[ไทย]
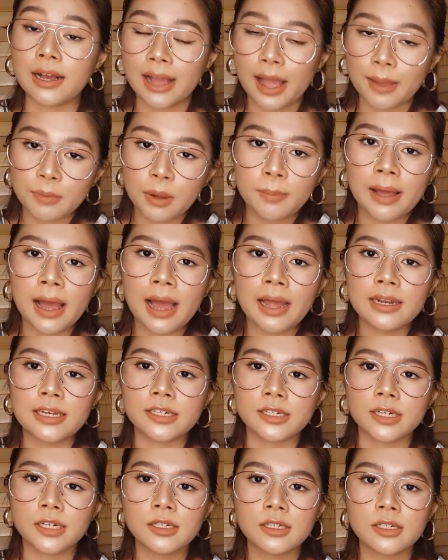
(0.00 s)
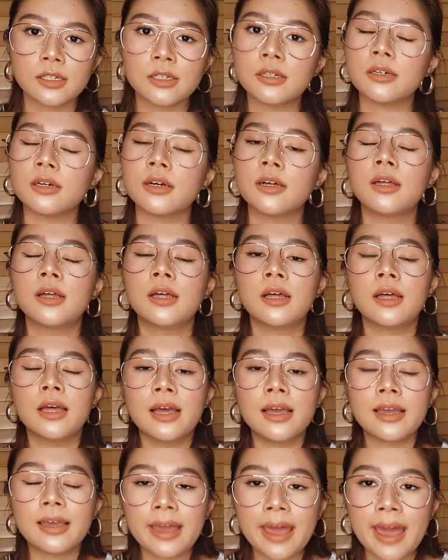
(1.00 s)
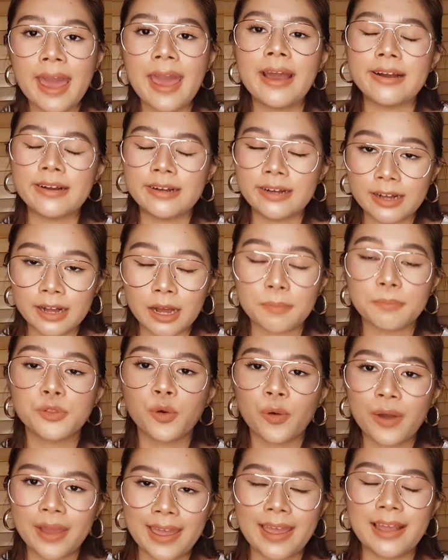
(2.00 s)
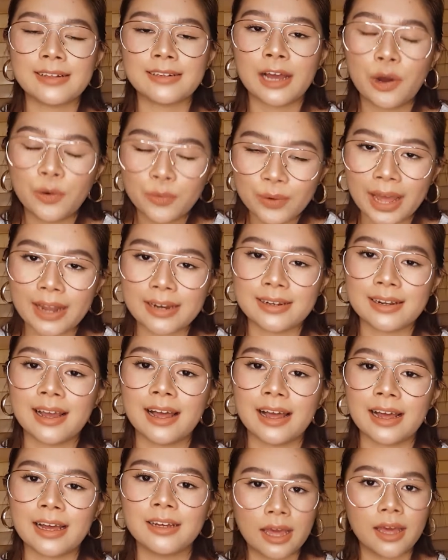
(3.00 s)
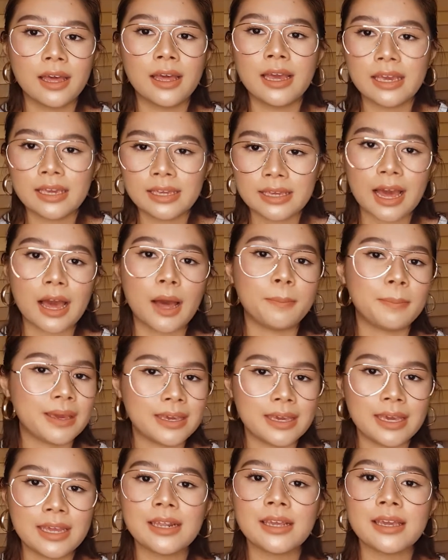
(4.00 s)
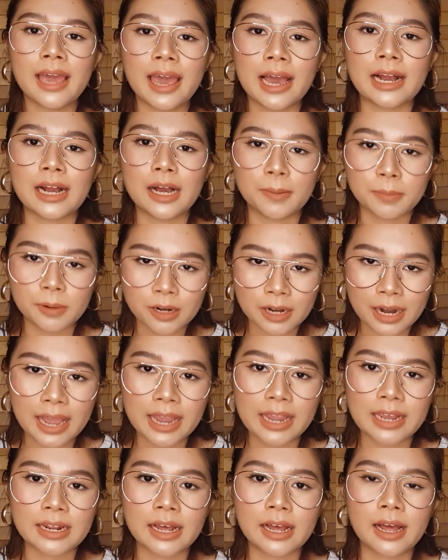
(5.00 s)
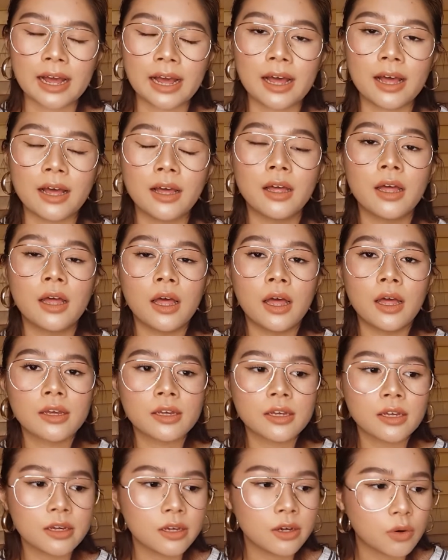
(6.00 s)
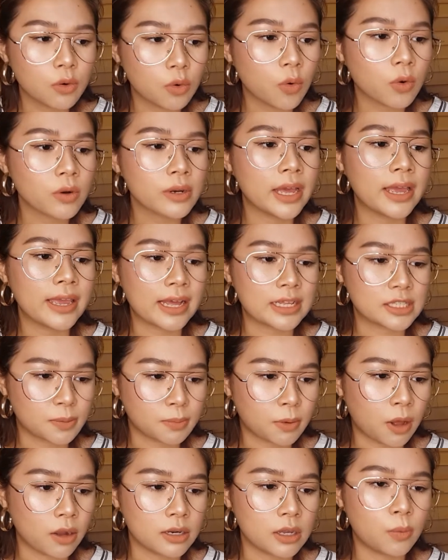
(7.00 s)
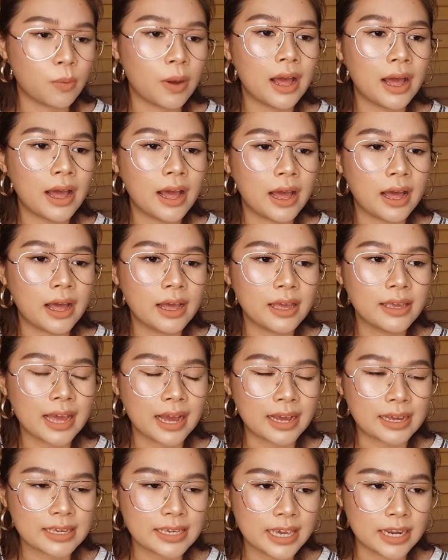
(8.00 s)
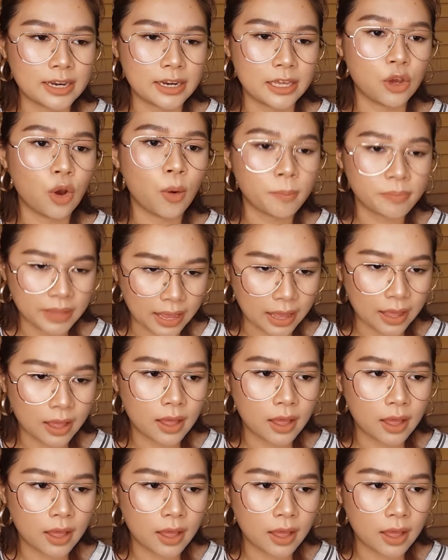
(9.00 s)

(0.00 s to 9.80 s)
ง่ายมากๆเลยก็คือแข่งกับตัวเองเท่านั้นค่ะอย่าไปคิดแข่งกับใครนะคะคืออุ๊กเนี่ยอยากจะบอกเลยว่าอย่างเกียรตินิยมเนี่ย